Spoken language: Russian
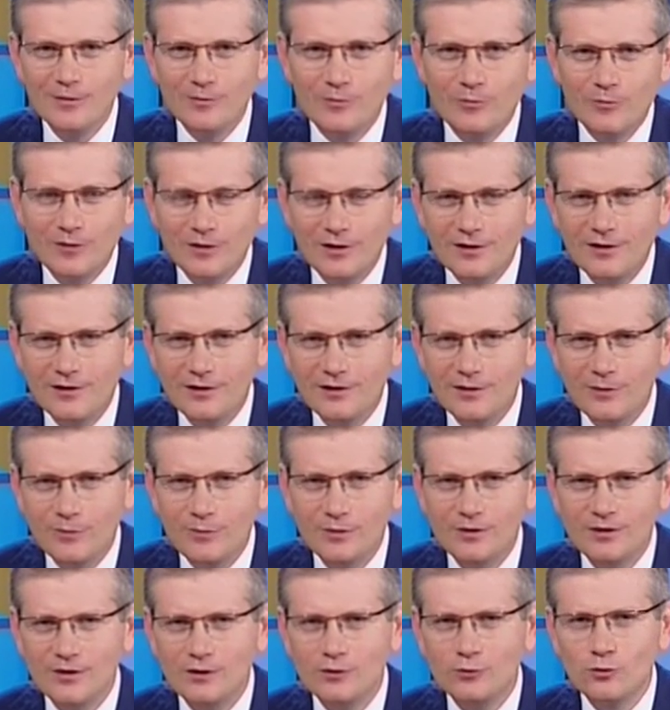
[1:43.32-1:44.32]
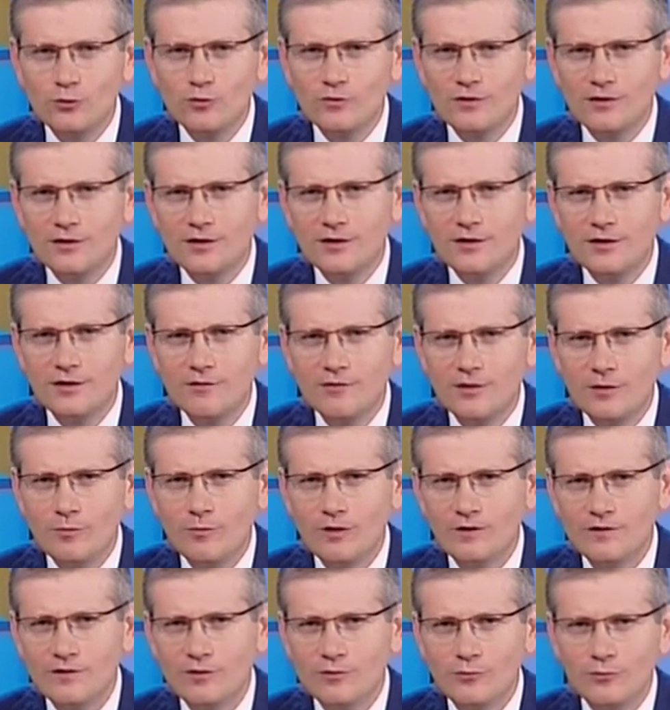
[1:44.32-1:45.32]
при подготовке к
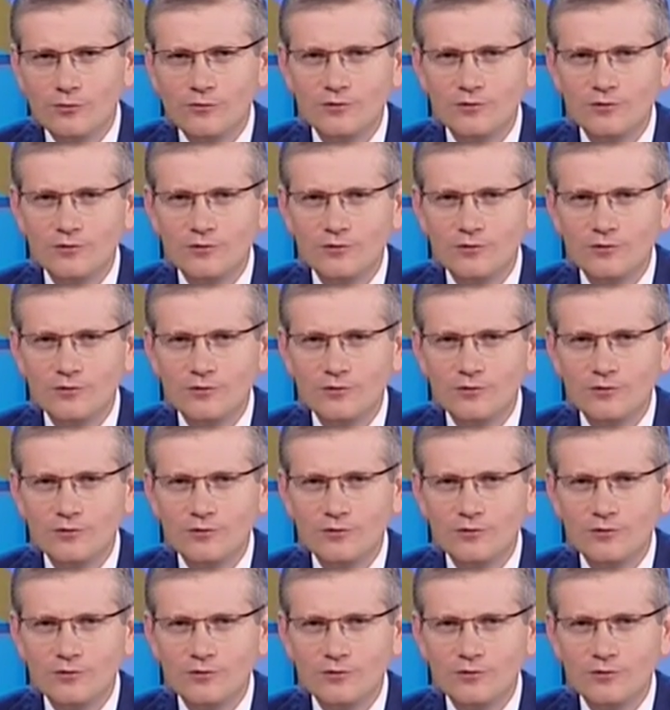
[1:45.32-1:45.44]
Евробаскету